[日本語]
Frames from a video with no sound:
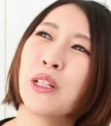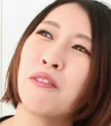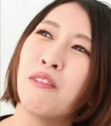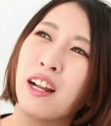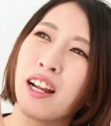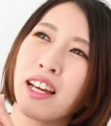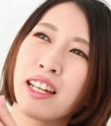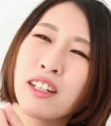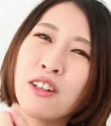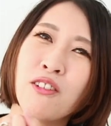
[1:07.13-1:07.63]
ね、
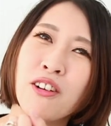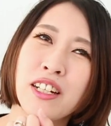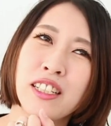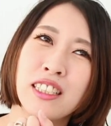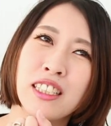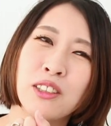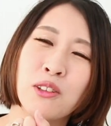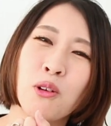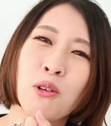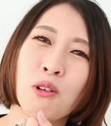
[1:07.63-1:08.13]
笑い声
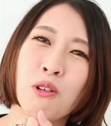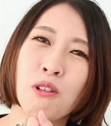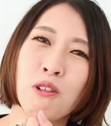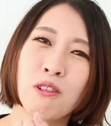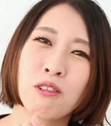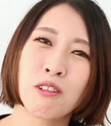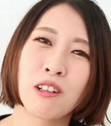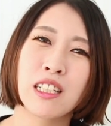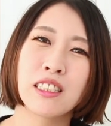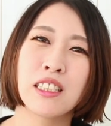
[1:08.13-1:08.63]
に心
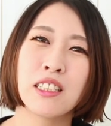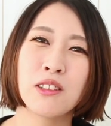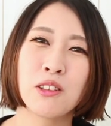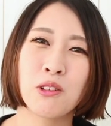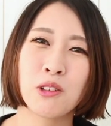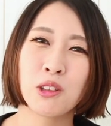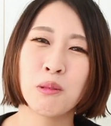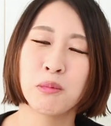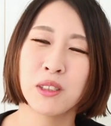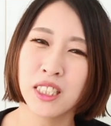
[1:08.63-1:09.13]
を躍らせる
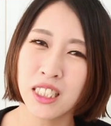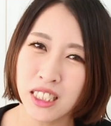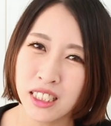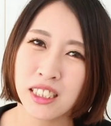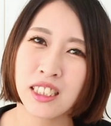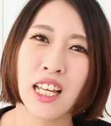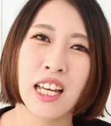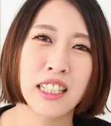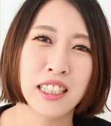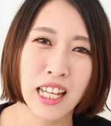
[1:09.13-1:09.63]
ことも一
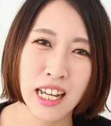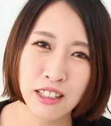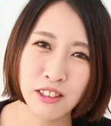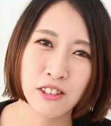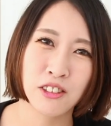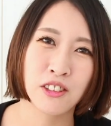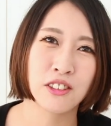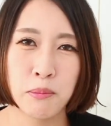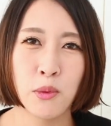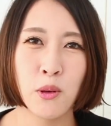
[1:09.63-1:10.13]
切なく